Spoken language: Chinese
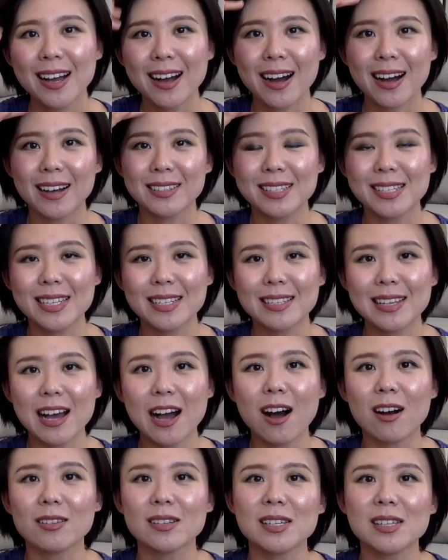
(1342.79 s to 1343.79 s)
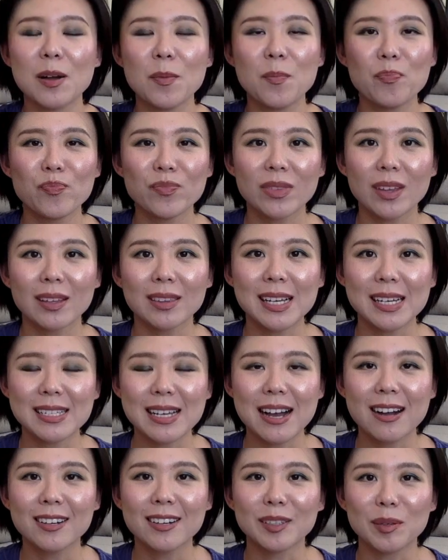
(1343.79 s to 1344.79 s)
啊，现在好像大
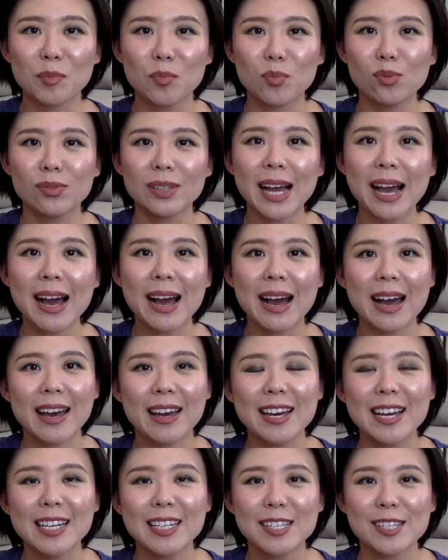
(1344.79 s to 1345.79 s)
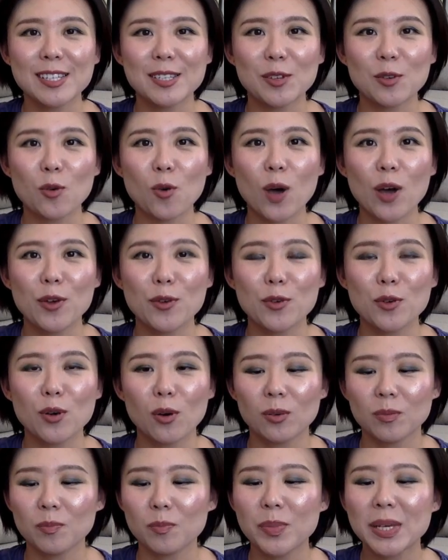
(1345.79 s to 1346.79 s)
家可能不太喜欢
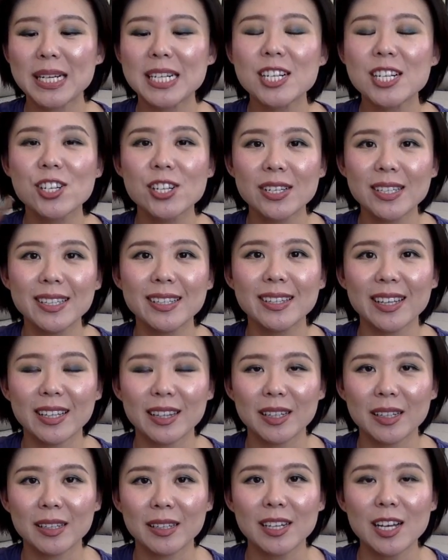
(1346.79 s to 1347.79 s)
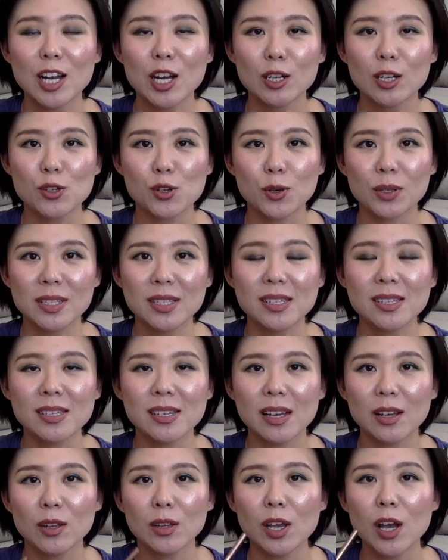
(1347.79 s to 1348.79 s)
用偏深一点的唇
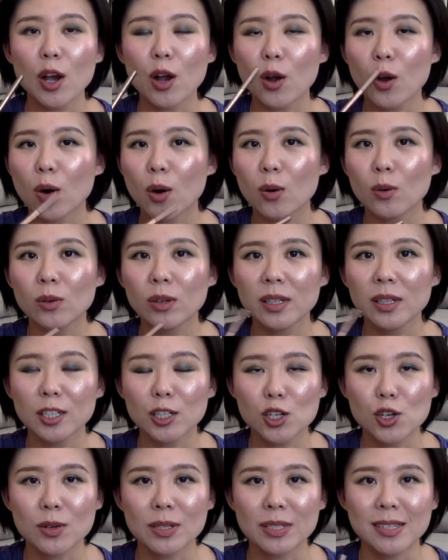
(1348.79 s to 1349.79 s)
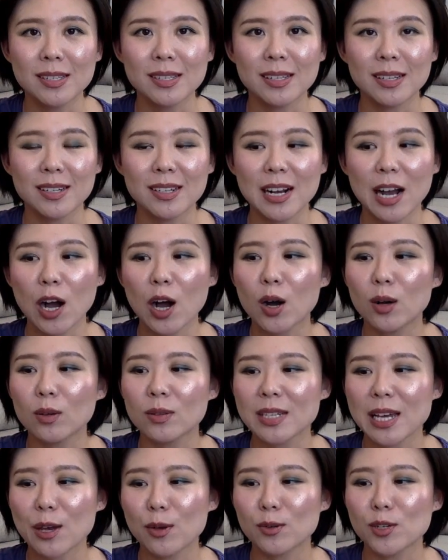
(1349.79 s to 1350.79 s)
线勾勒唇形，然后
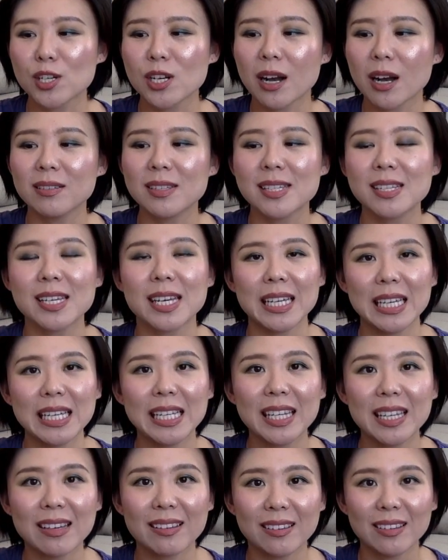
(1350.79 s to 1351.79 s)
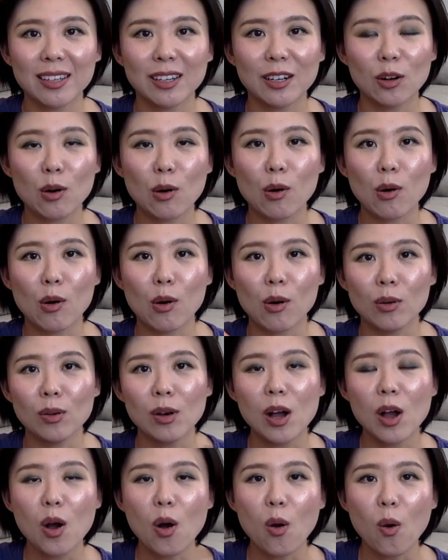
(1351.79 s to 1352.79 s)
再用稍浅一点的口红。
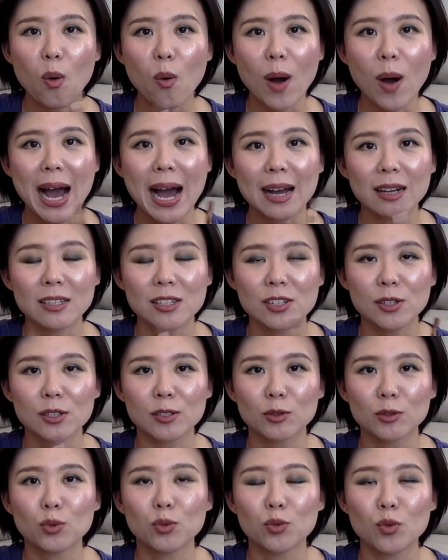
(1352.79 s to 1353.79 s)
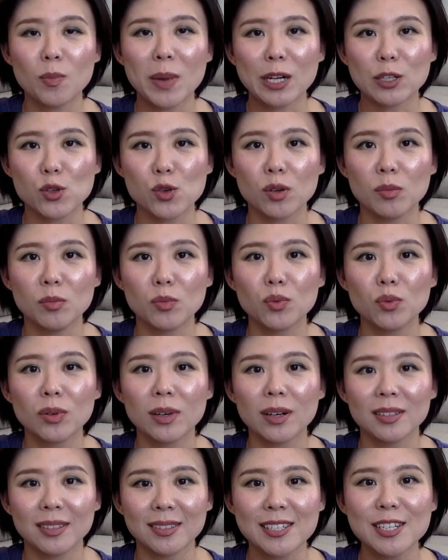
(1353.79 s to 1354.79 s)
画这个涂满唇部，
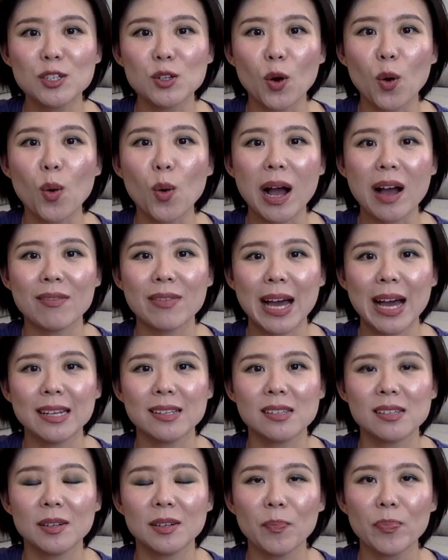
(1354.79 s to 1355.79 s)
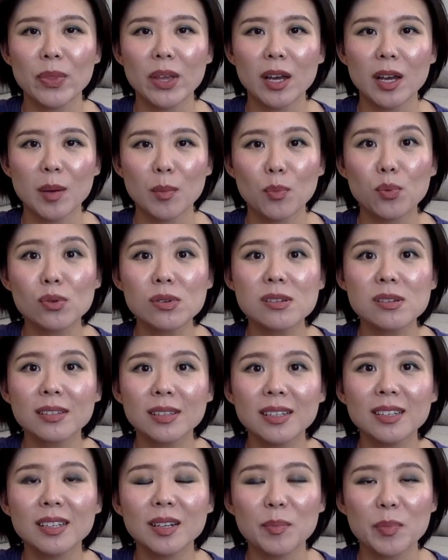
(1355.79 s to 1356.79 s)
可能这种画法已经不是
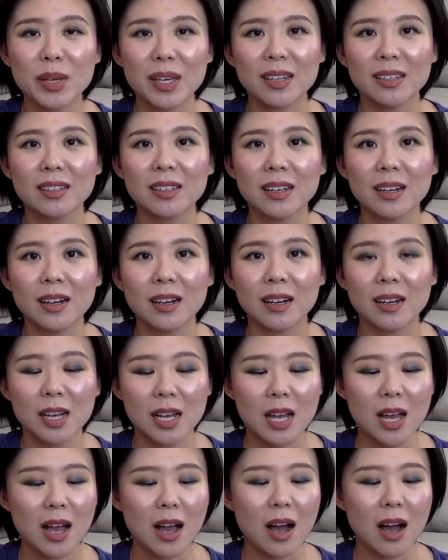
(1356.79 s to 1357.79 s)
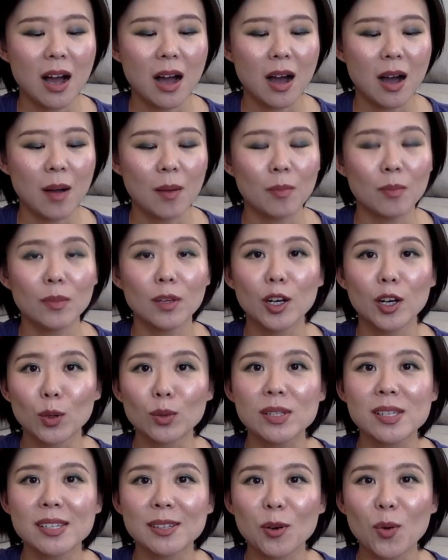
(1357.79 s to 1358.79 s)
特别的啊流
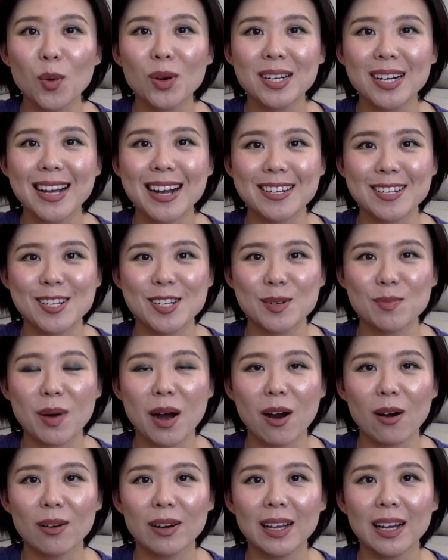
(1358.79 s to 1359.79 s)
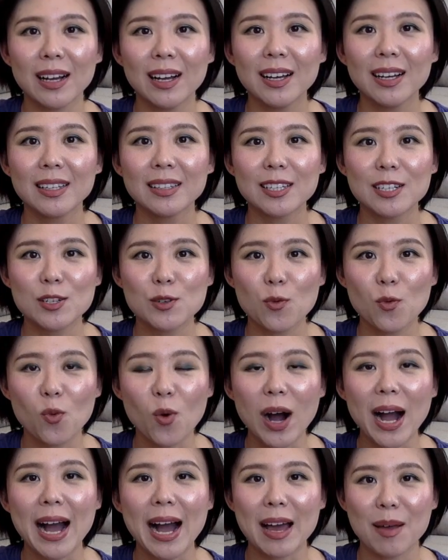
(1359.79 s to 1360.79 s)
行或者赶时髦了，但是
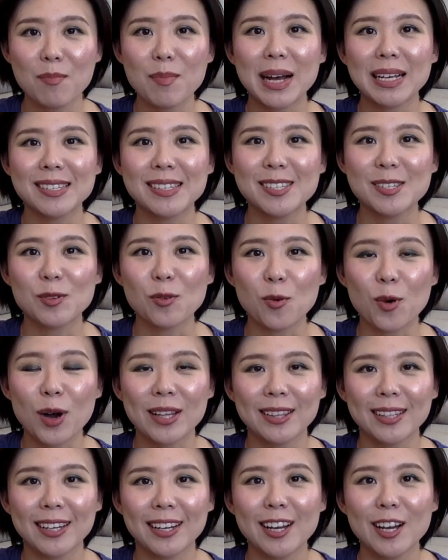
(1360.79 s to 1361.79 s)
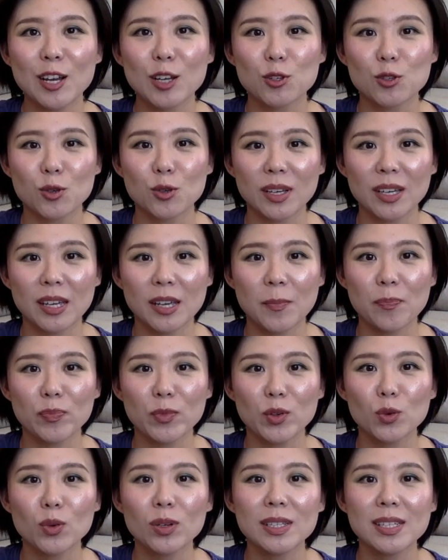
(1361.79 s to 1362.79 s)
我还蛮喜欢的。所以
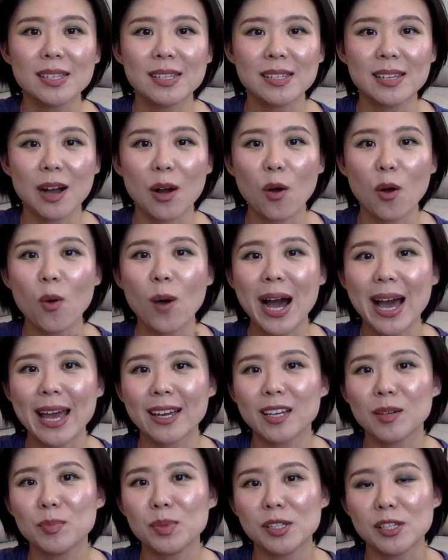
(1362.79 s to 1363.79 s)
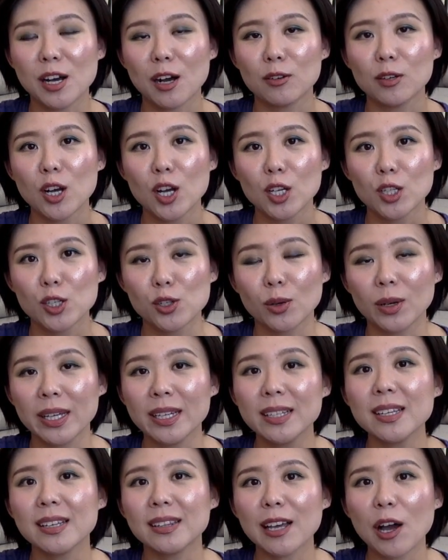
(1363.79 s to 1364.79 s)
如果你想画一个比较九
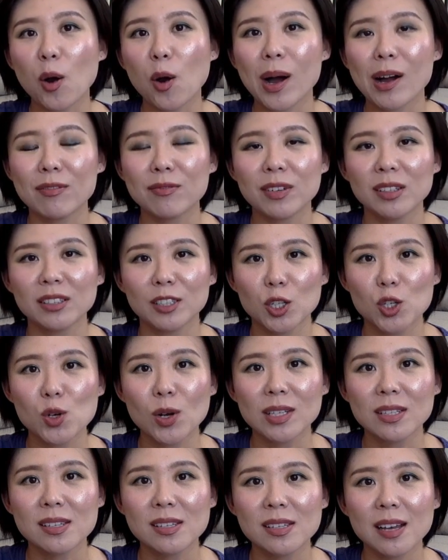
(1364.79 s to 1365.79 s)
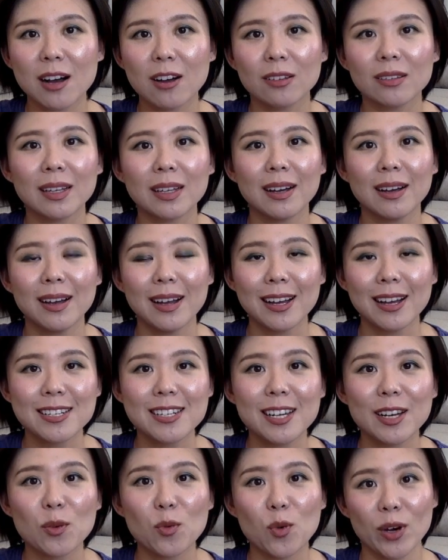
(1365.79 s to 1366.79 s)
零年代画风的妆效呢，
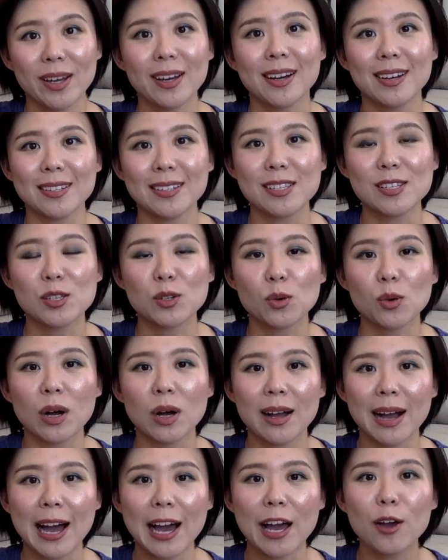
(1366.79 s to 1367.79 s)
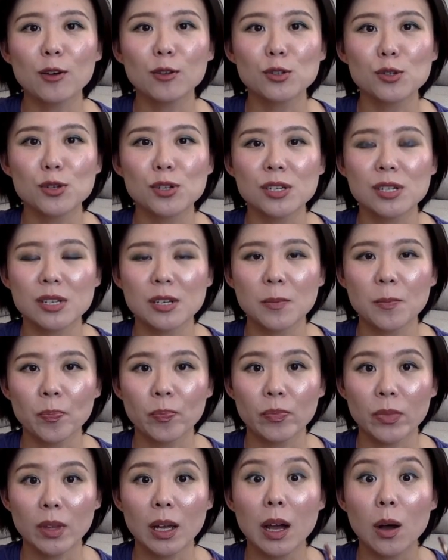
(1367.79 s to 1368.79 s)
这个我也很喜欢。还有就是，
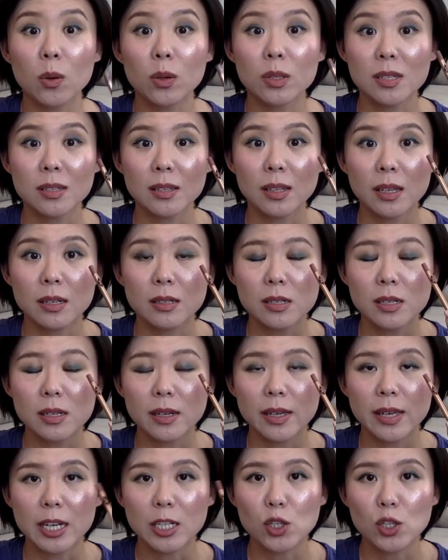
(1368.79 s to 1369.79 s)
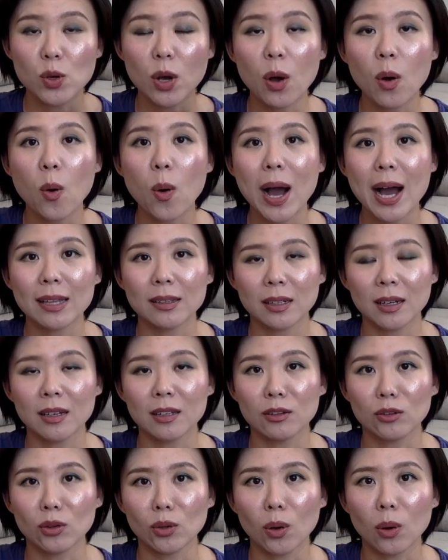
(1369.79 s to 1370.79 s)
你看我今天这个眼妆画的
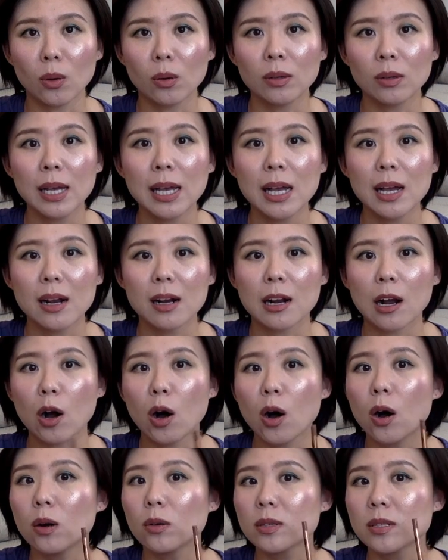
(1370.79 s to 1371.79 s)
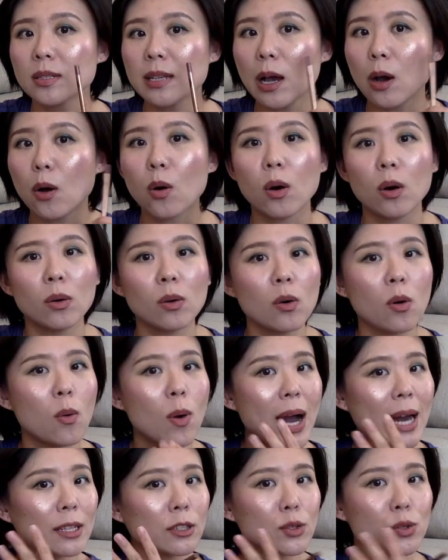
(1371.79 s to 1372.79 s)
很浓，然后腮红
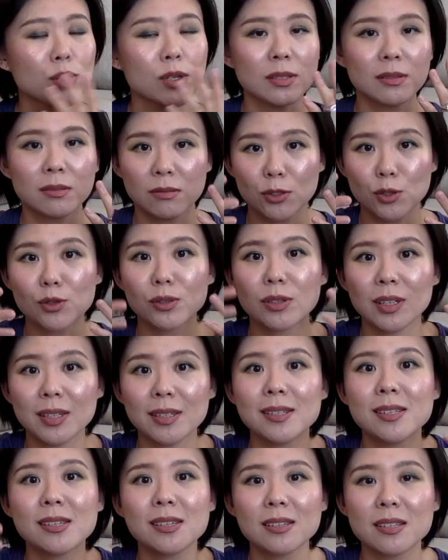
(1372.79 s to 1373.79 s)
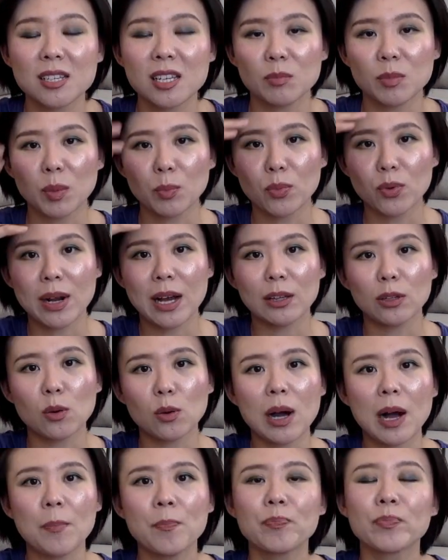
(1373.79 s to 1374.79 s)
画的就是就提气色嘛，不然的
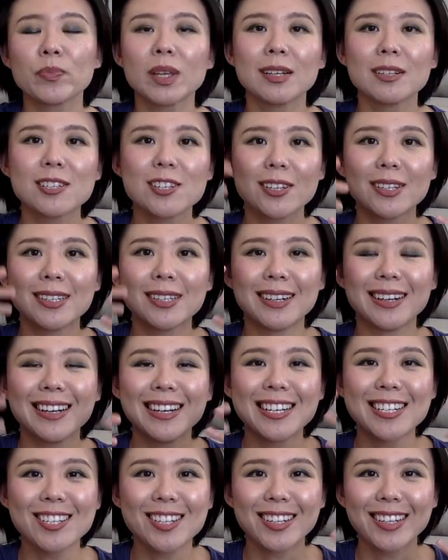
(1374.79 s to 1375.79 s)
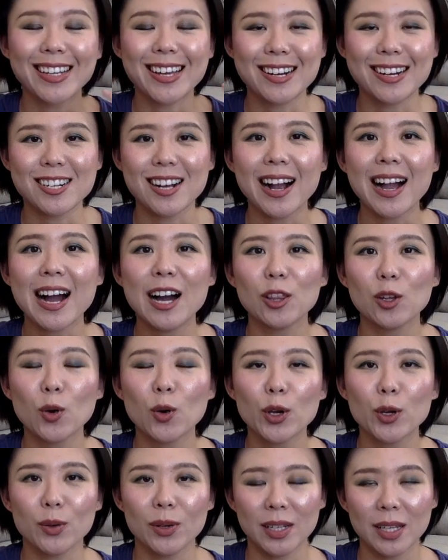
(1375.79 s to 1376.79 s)
话这个这个脸上看的
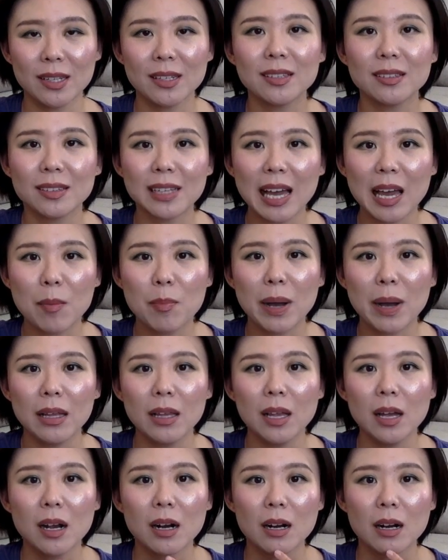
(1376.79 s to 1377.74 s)
会有一点点呆板。